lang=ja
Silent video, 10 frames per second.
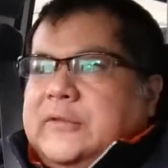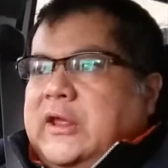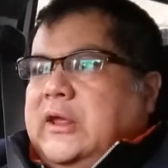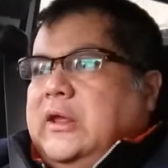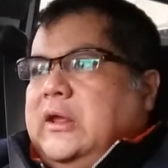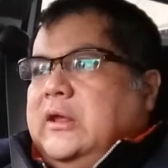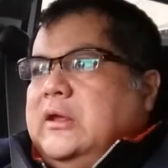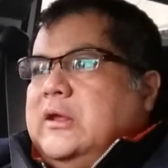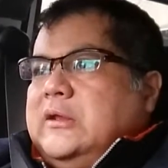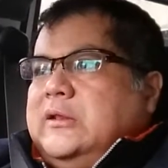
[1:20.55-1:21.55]

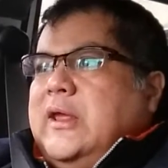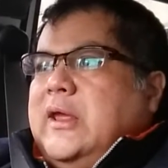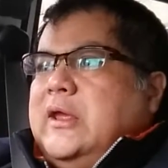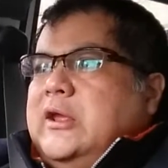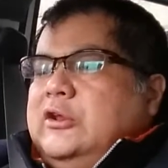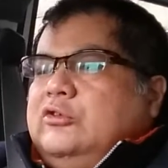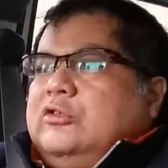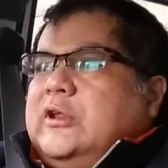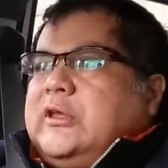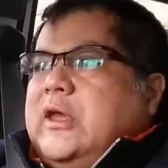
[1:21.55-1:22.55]
えー、で、輸
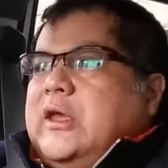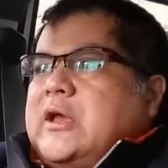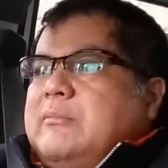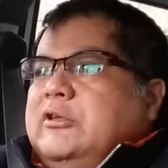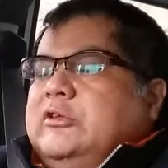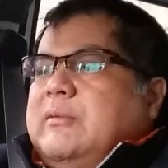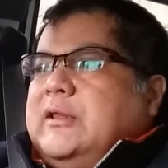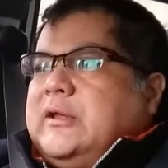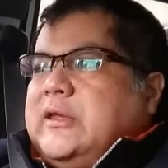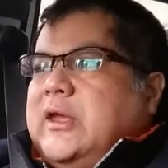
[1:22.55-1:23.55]
出だけ、紙1枚
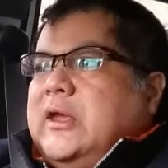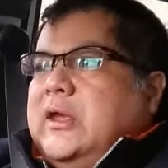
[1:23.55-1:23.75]
だけ、